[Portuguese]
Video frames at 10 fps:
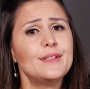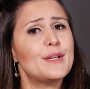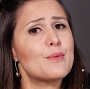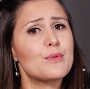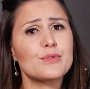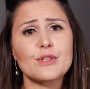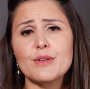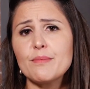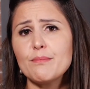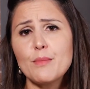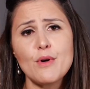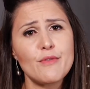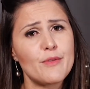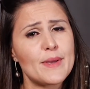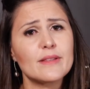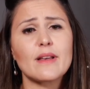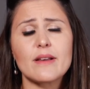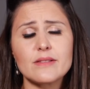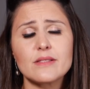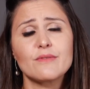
e não conseguir movimentar esses